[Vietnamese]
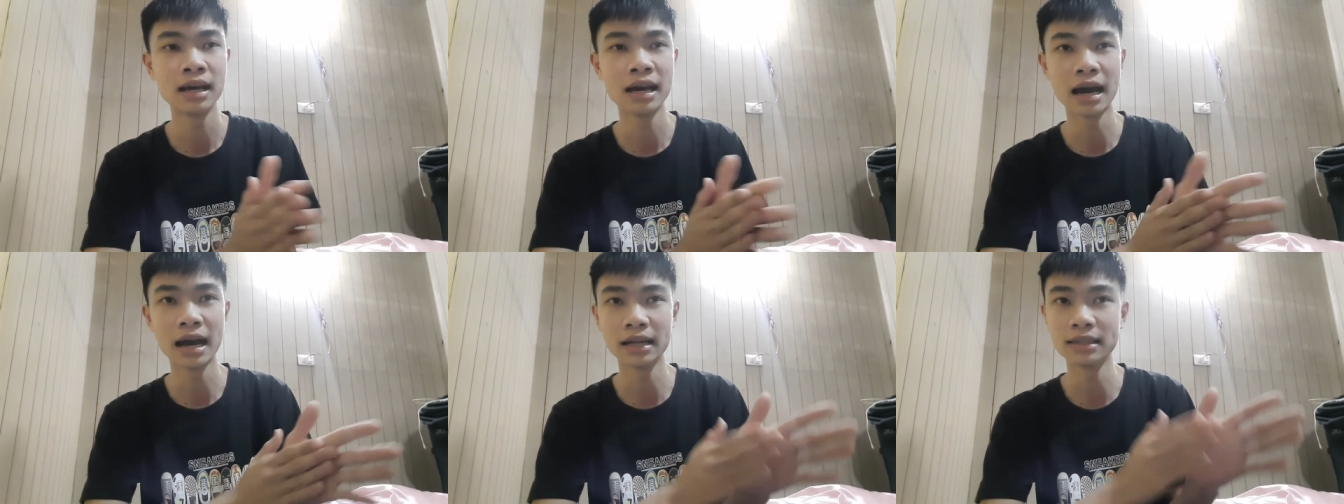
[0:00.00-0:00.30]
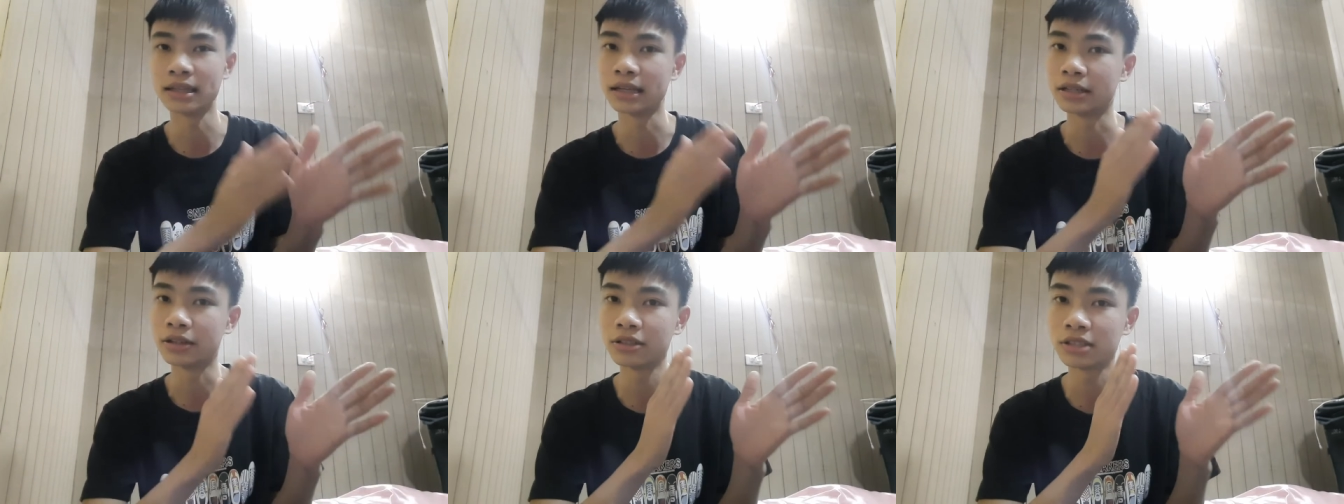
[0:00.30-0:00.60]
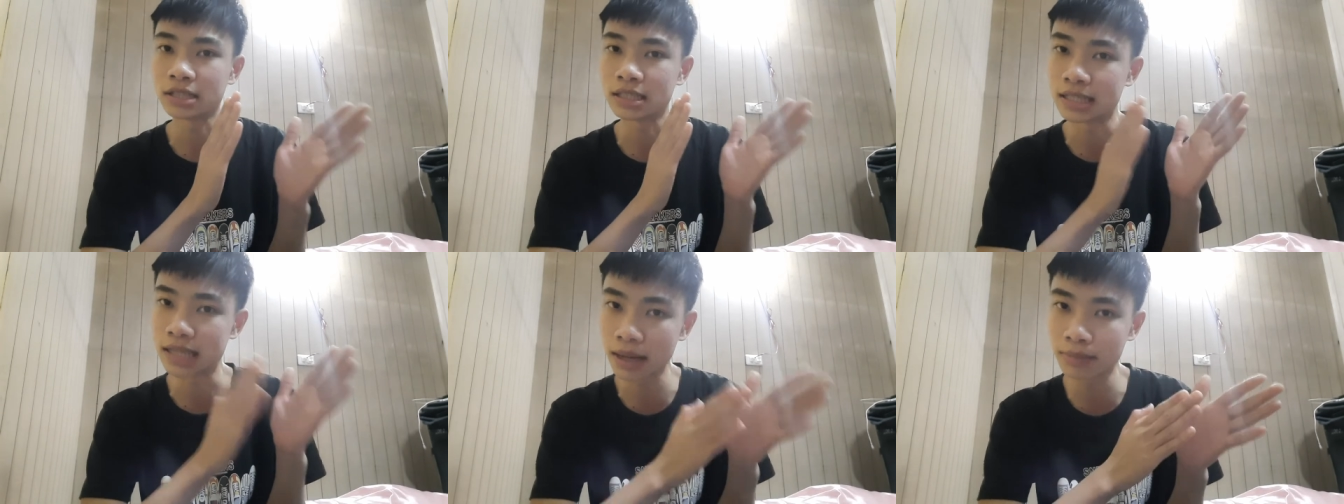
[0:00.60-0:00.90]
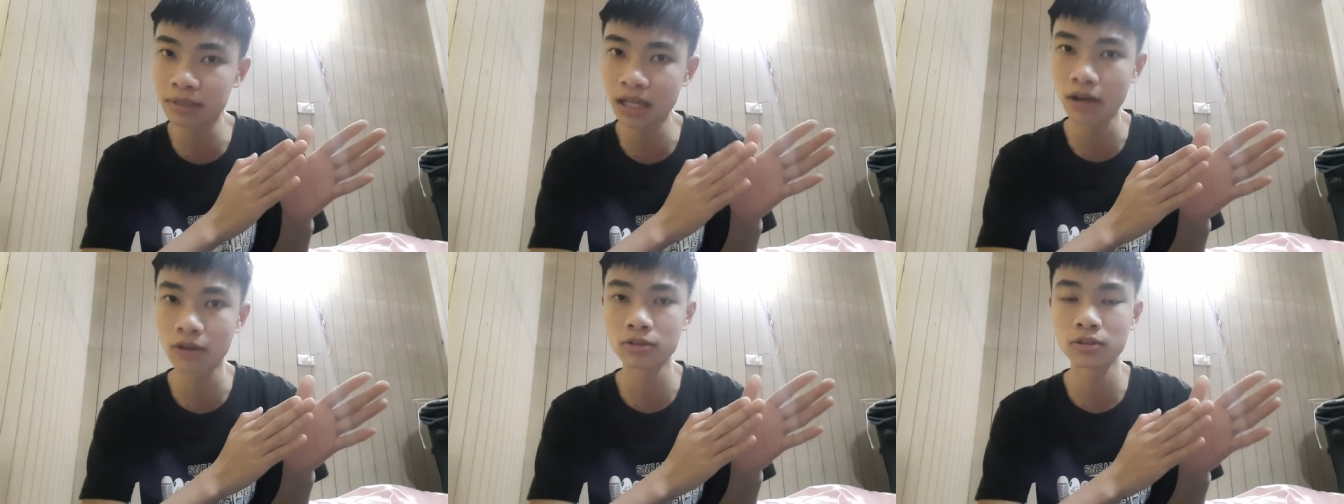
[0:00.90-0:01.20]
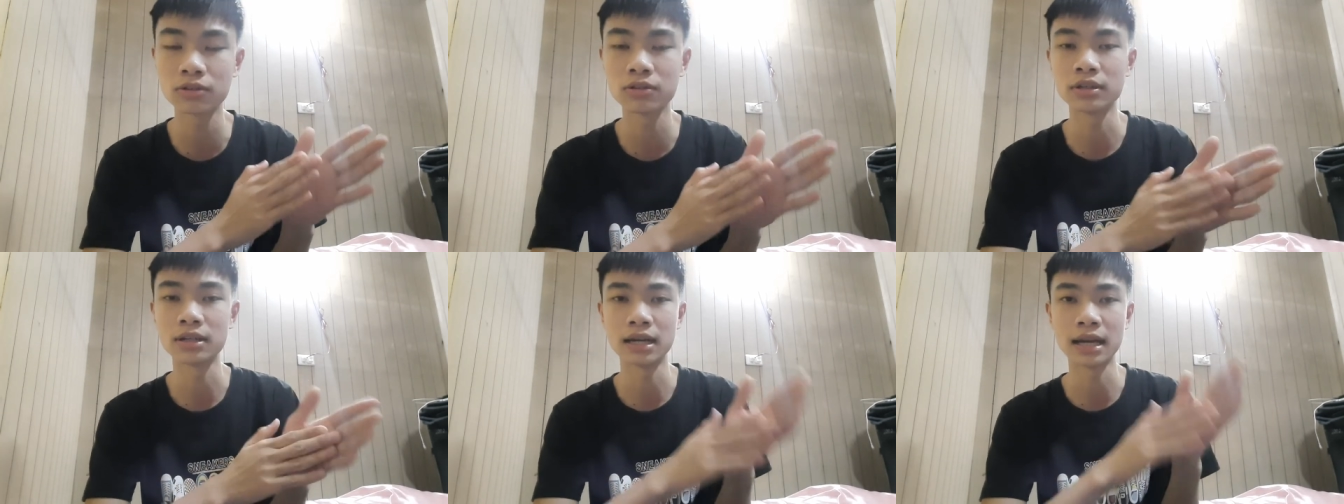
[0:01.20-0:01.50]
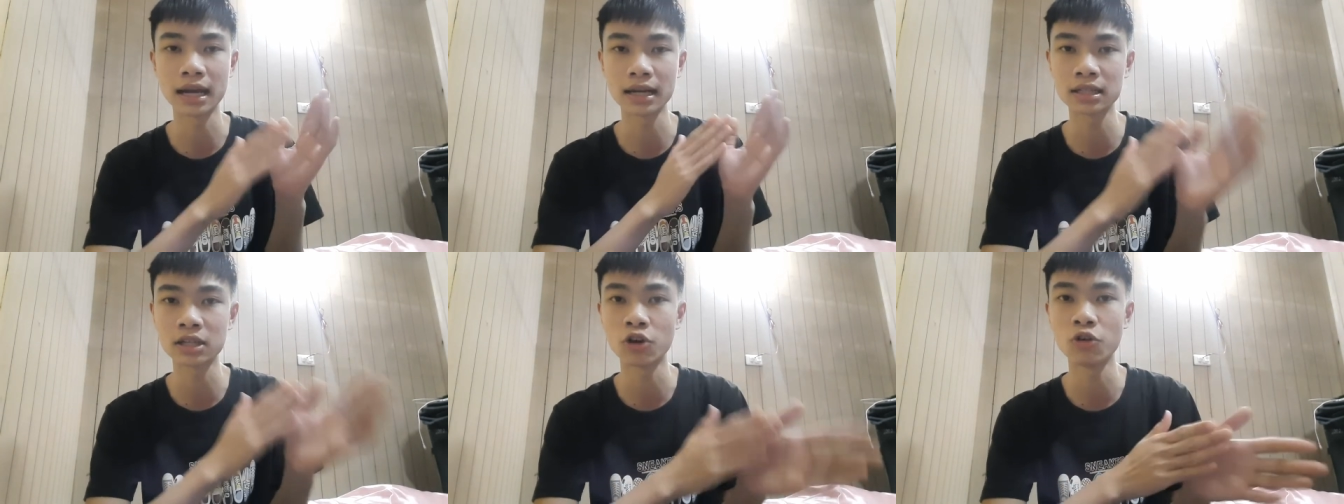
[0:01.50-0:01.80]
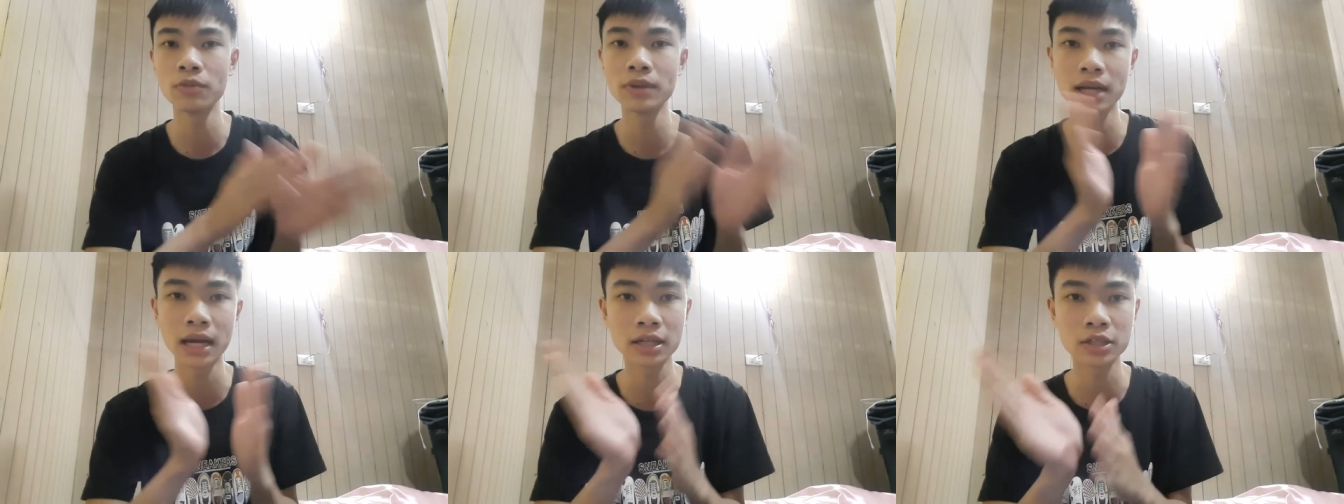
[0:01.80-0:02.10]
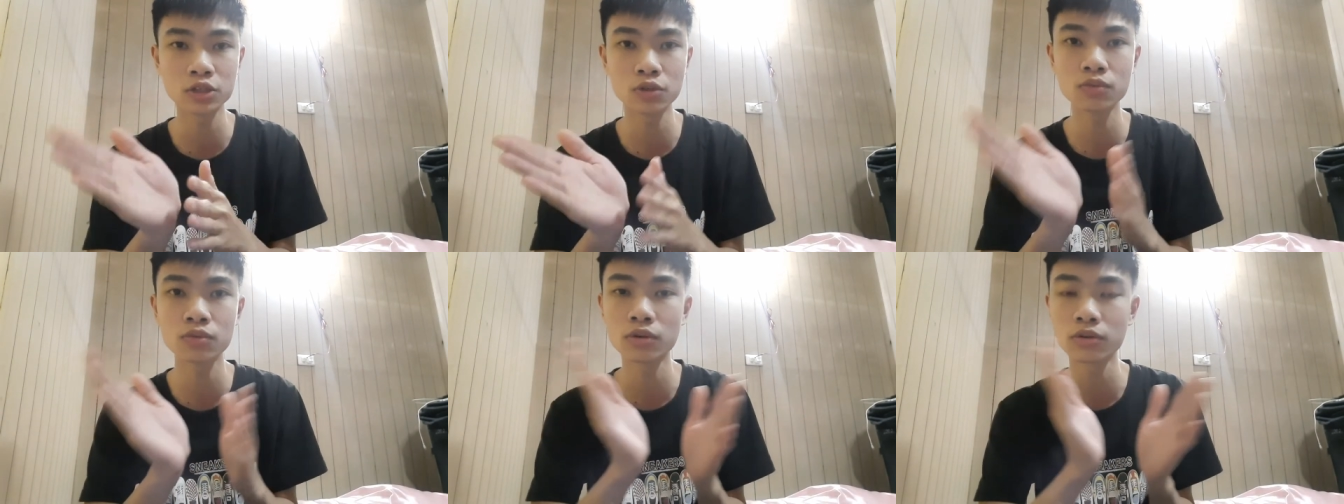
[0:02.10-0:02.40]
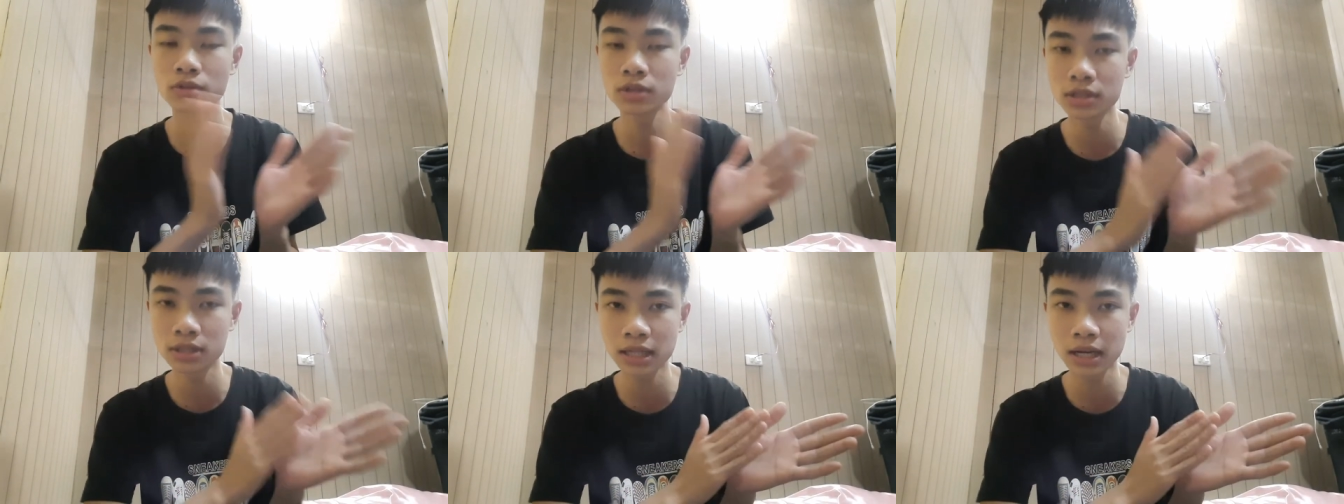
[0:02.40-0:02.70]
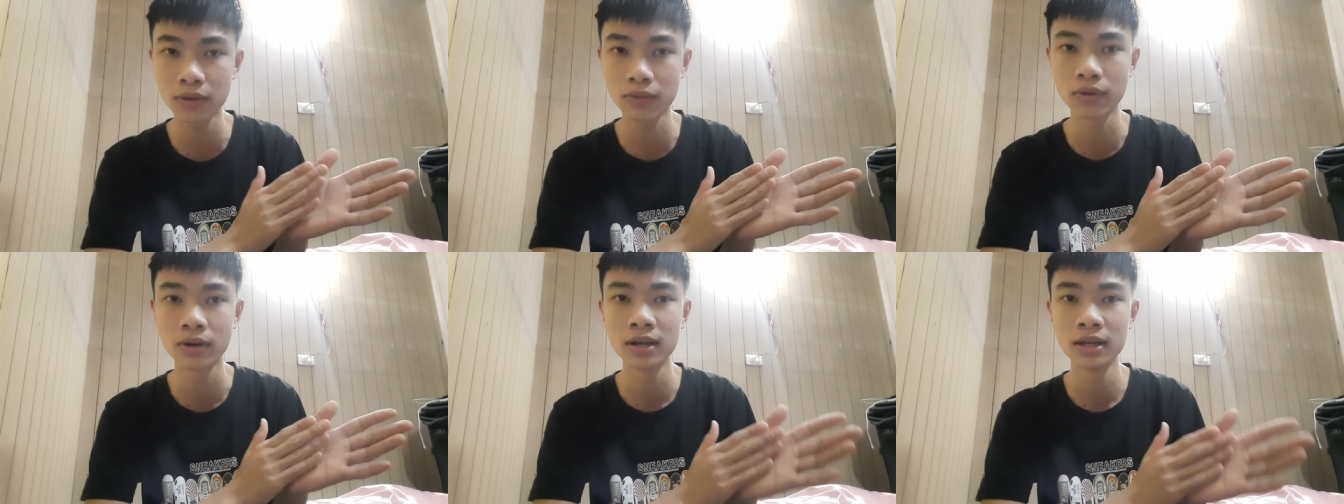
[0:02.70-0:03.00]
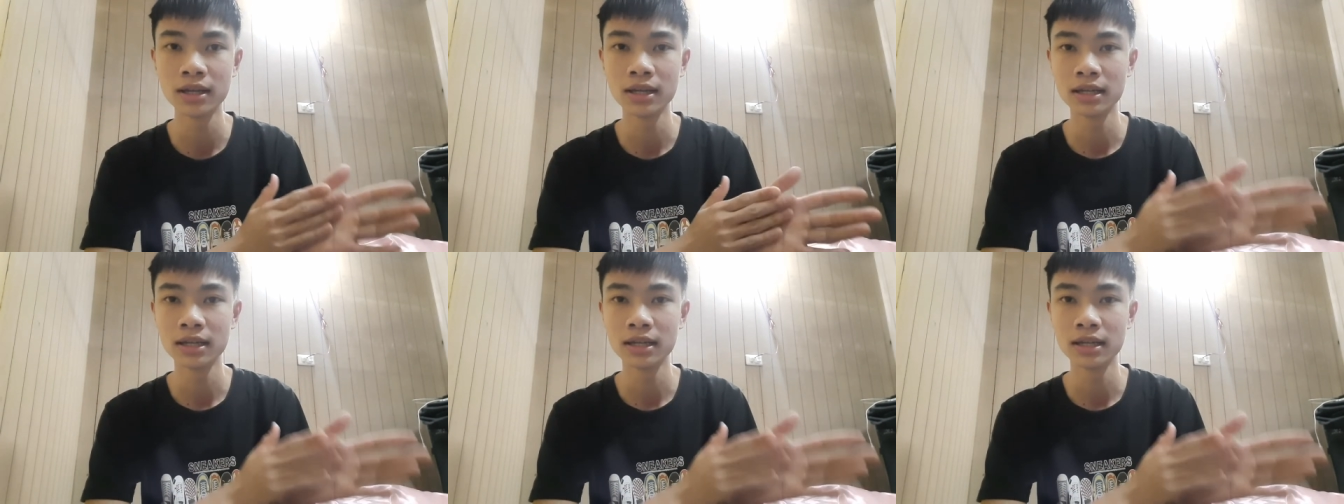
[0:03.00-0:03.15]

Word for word: Hai tỉnh nó chỉ giáp nhau thôi, Lán Thấu với Đài Trung nó cũng như nhau,